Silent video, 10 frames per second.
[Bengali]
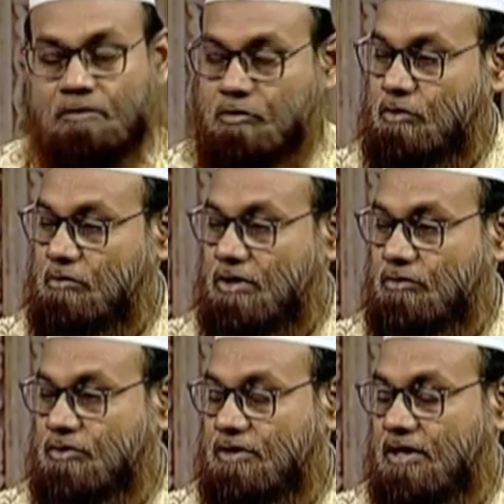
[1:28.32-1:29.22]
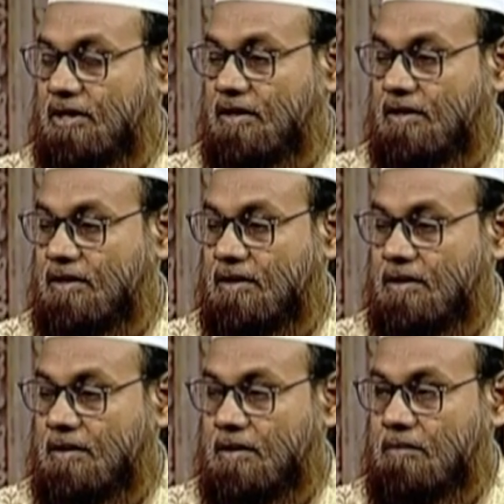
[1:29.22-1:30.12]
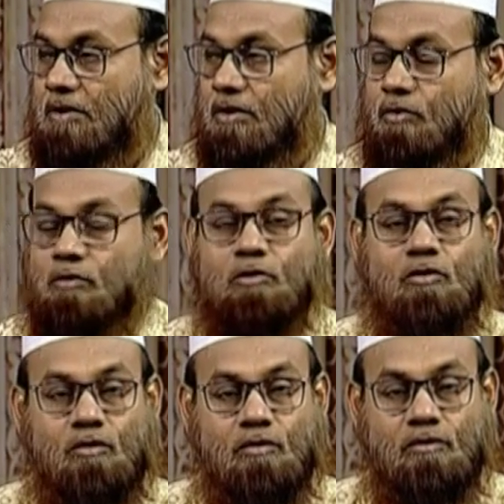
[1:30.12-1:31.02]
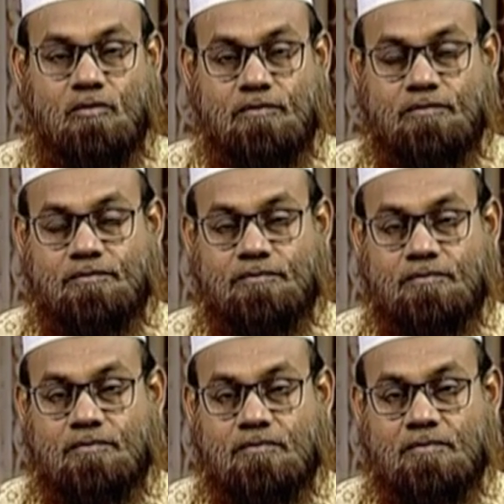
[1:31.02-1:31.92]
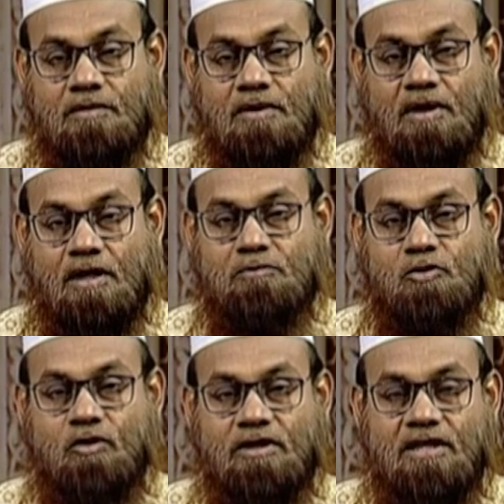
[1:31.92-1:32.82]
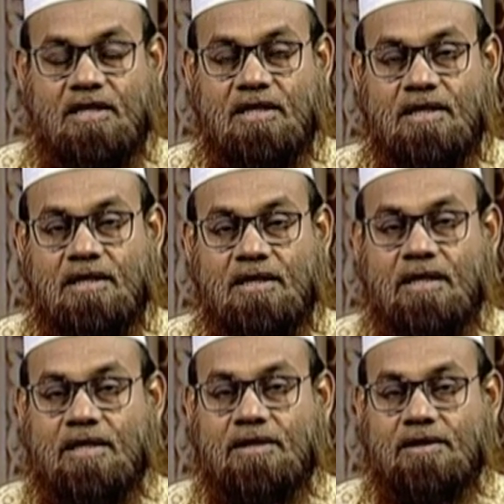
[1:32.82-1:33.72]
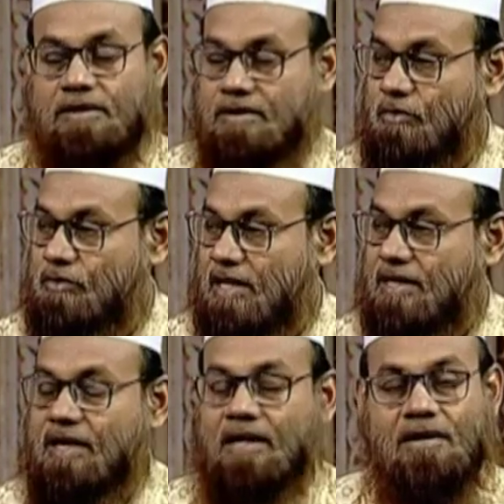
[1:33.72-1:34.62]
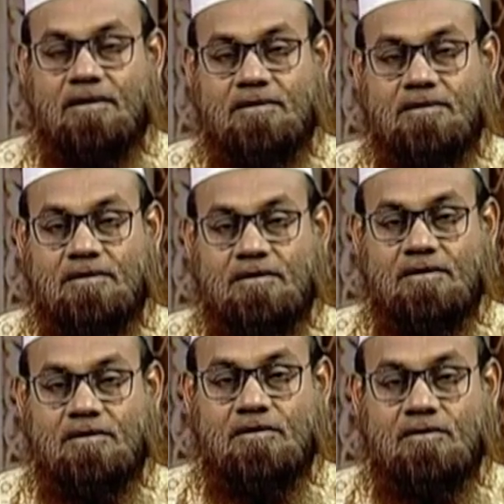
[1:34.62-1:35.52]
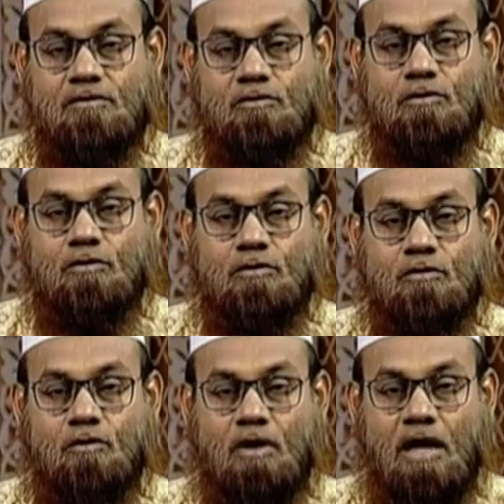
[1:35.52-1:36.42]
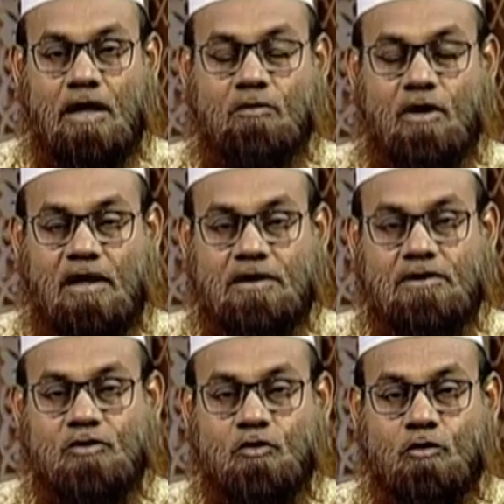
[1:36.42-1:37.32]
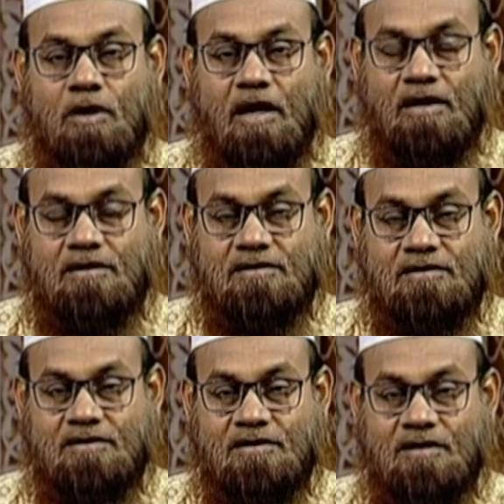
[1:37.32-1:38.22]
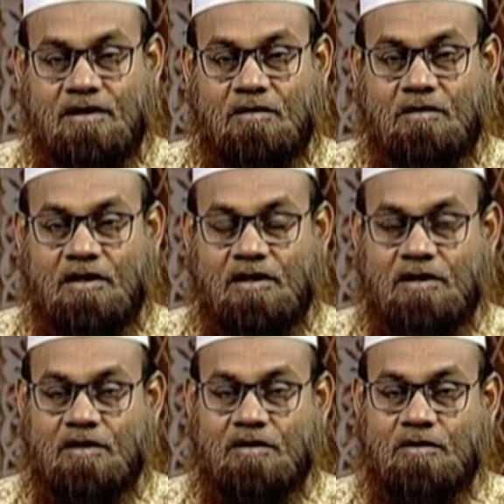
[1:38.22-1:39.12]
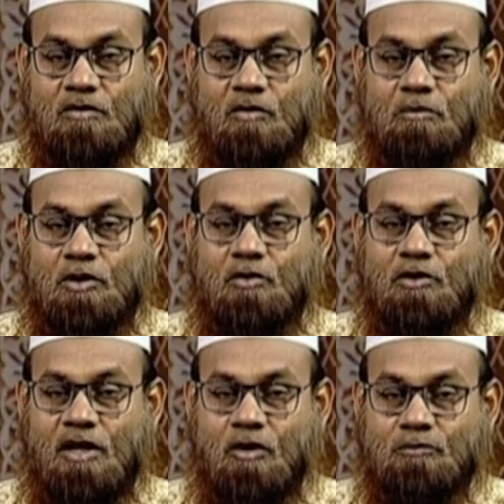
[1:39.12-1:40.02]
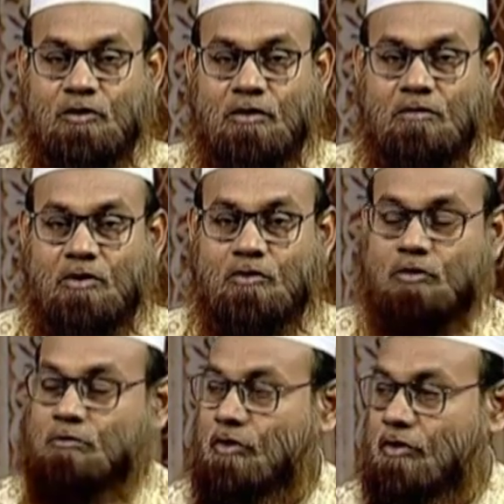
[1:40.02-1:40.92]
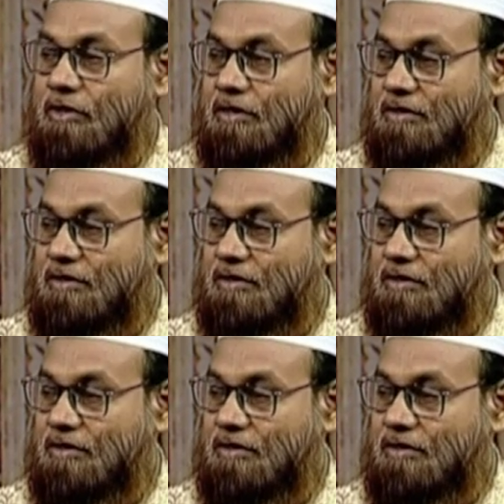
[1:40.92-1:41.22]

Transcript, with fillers: প্রথম কথা হচ্ছে মানে হুবহু অ্যাবসুলেটলি এই কথাটা কোনো কোরআন এবং হাদিস অথবা মানে অভিজ্ঞতালব্ধ বক্তব্য নয়